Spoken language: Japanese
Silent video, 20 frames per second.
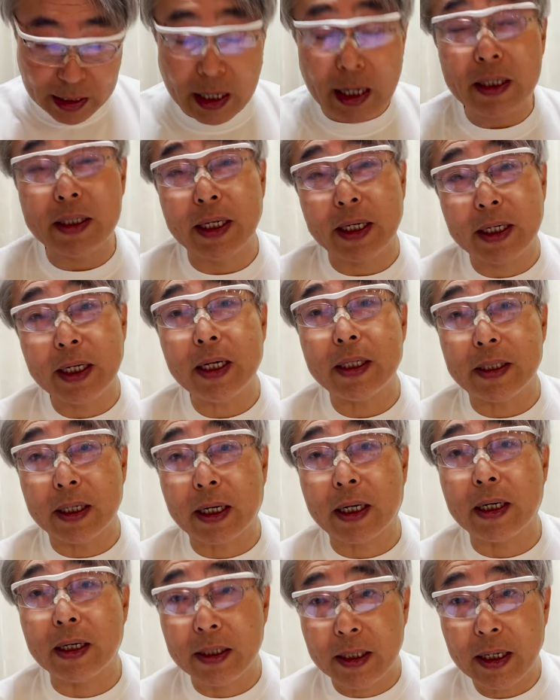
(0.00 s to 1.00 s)
回だけやった
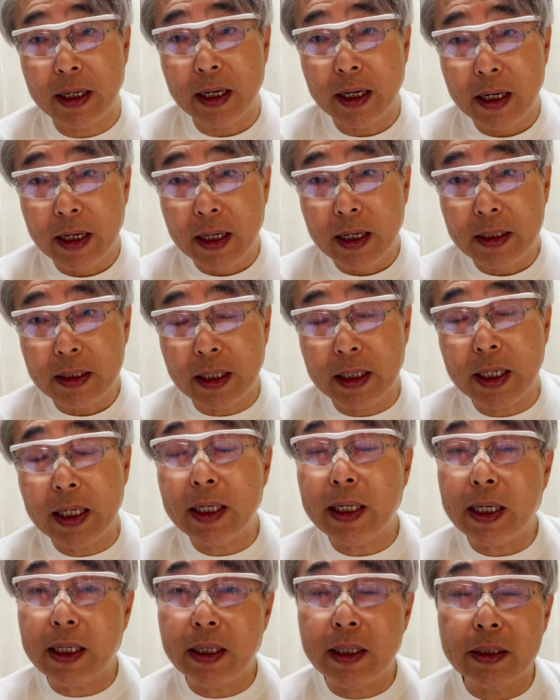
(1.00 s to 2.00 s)
からな。あ
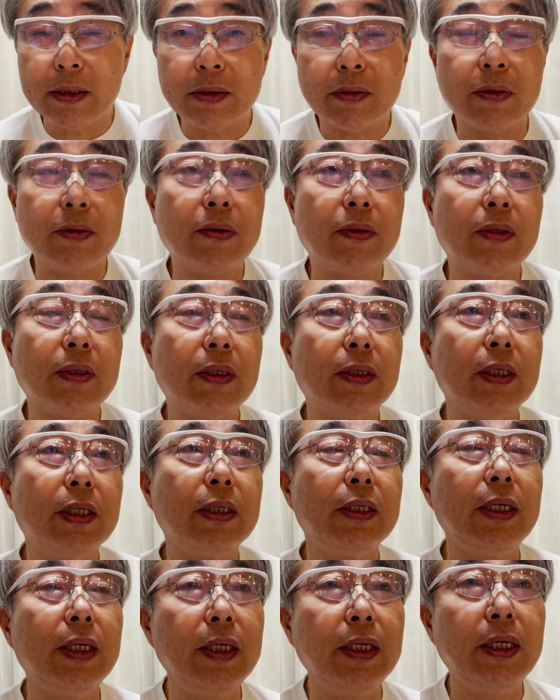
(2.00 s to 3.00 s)
いその、2
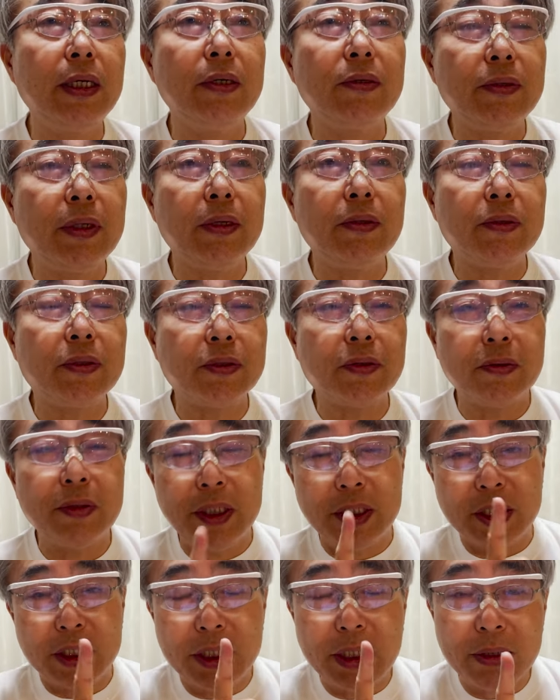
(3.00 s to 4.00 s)
イニングで言うとその1
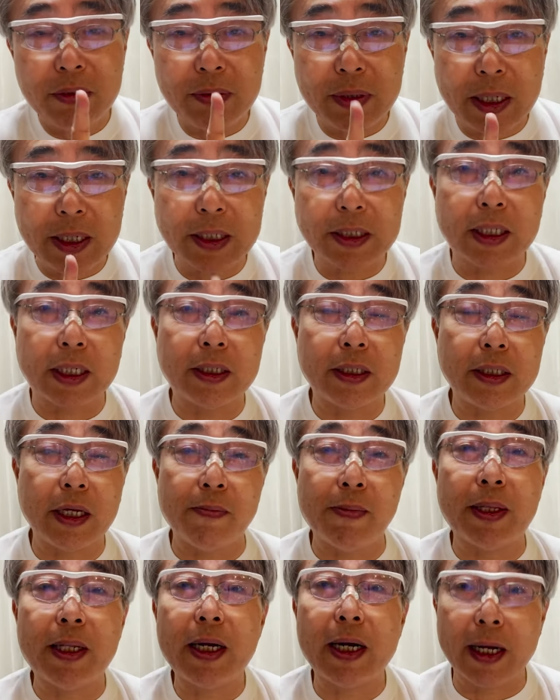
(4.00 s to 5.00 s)
イニングだけしか攻
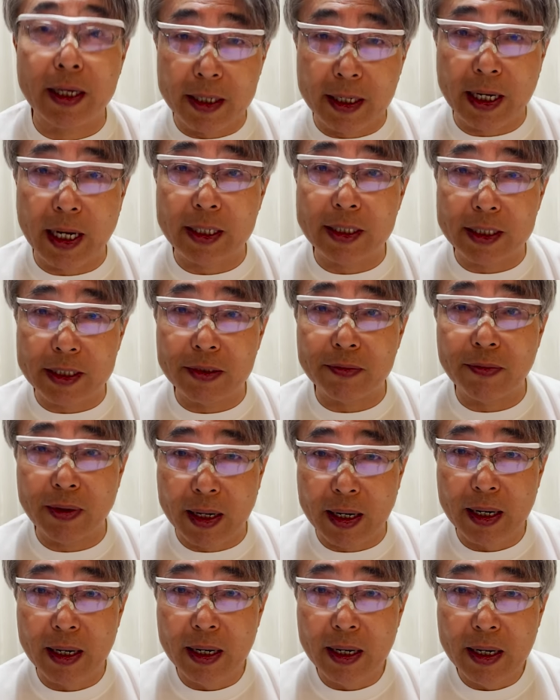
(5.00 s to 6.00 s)
めてないね、阪神
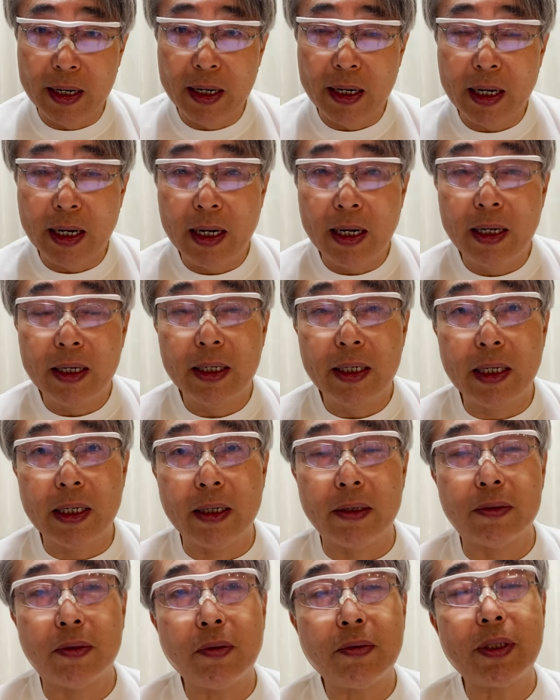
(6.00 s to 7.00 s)
は。あ
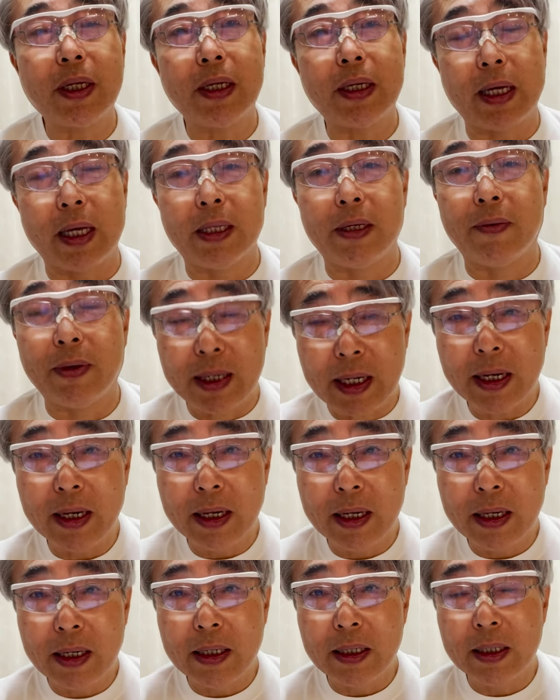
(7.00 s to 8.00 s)
の、得点圏にはな。
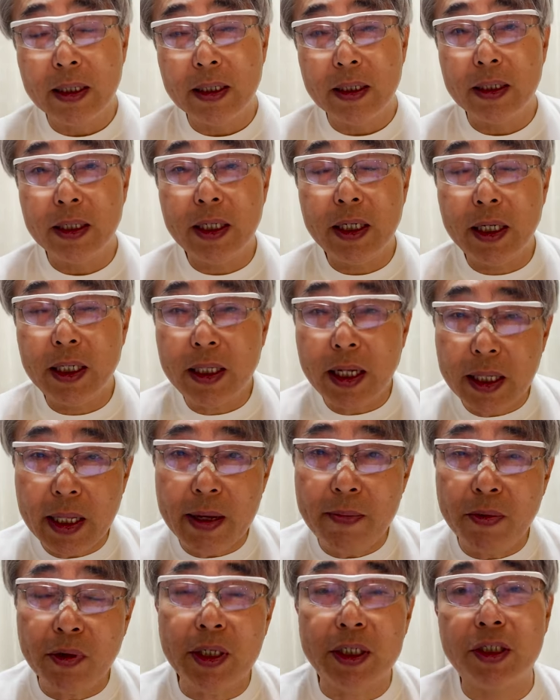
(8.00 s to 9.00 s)
出て
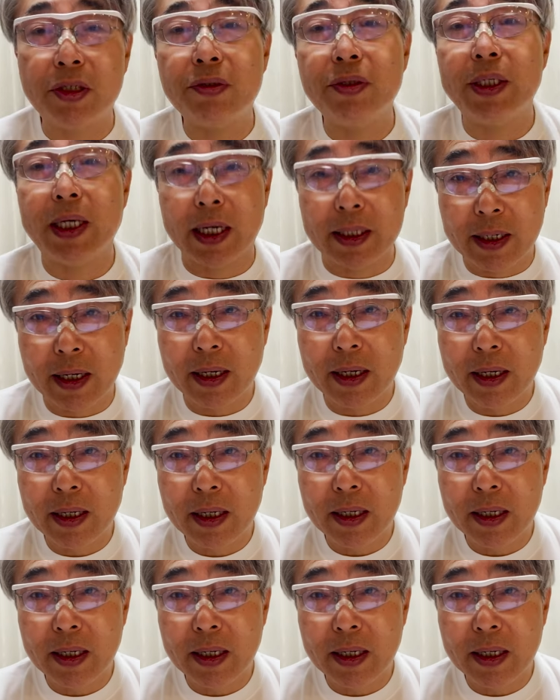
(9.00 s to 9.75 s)
も一塁やね。